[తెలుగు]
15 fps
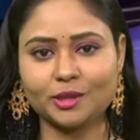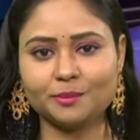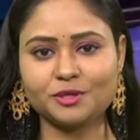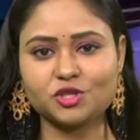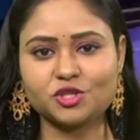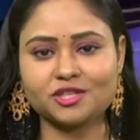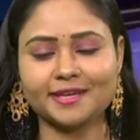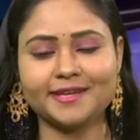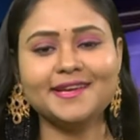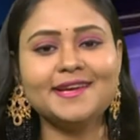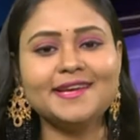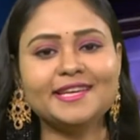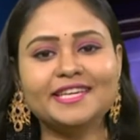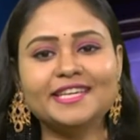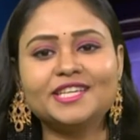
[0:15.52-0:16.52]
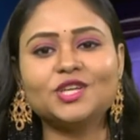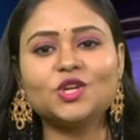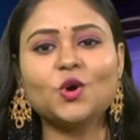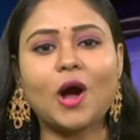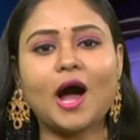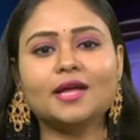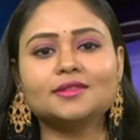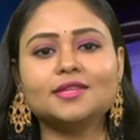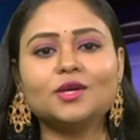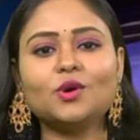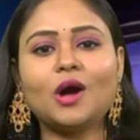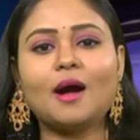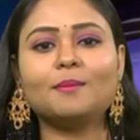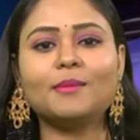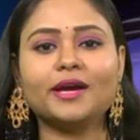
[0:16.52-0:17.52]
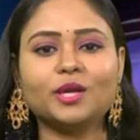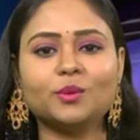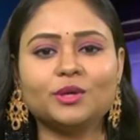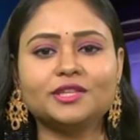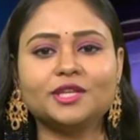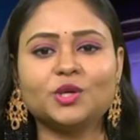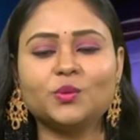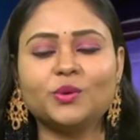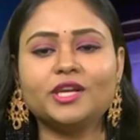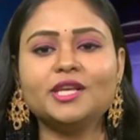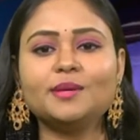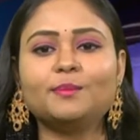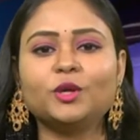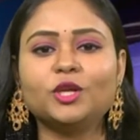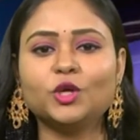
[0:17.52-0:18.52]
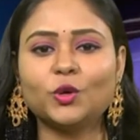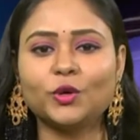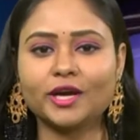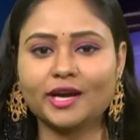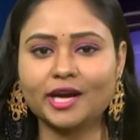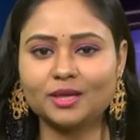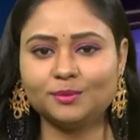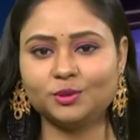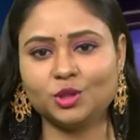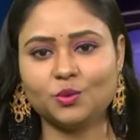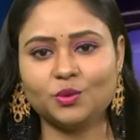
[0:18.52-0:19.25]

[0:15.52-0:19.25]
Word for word: అనిపించింది ఇంట్లో అందరూ అమ్మాయిల వద్దకు వెళ్లి పులిహోర కలుపుతూ